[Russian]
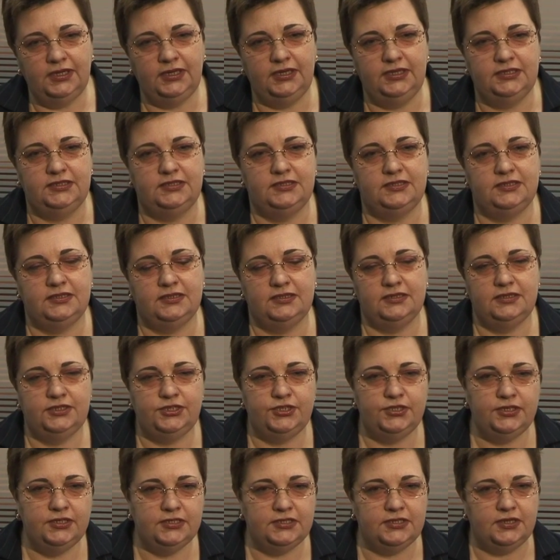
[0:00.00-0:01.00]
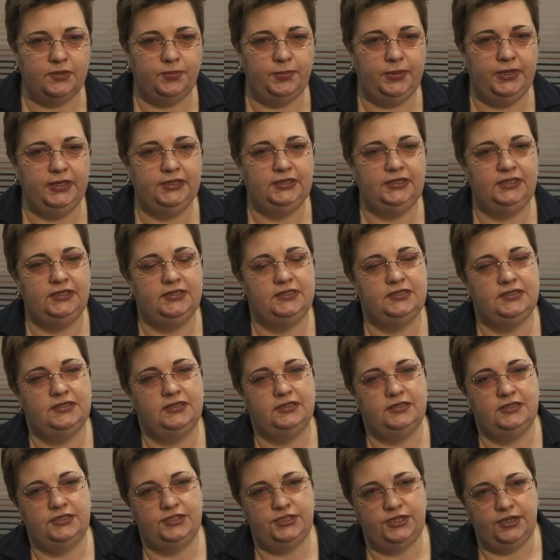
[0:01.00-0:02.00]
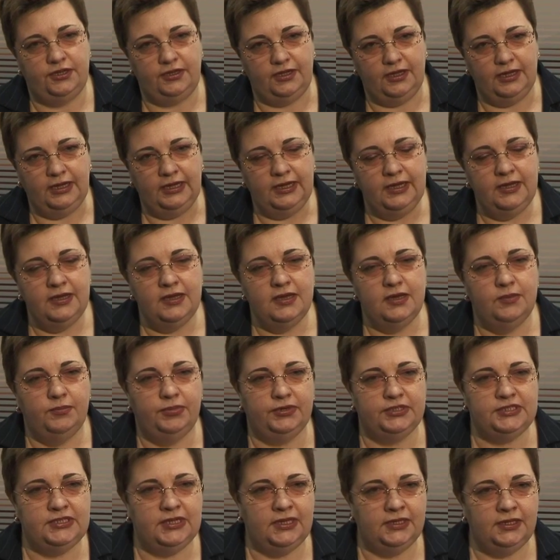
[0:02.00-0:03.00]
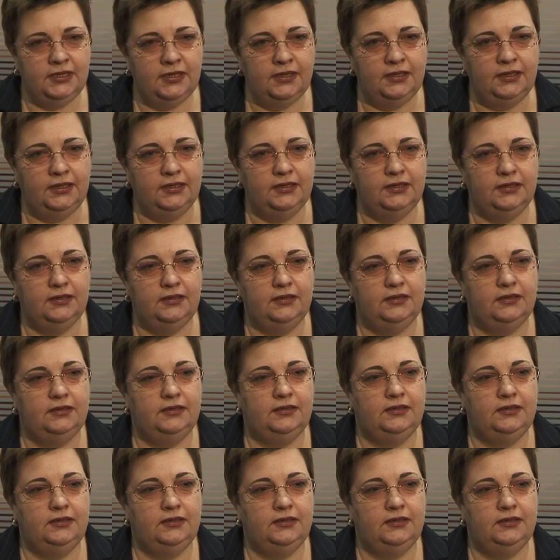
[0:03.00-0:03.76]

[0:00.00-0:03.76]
Есть сокращение зарплат, есть сокращение персонала.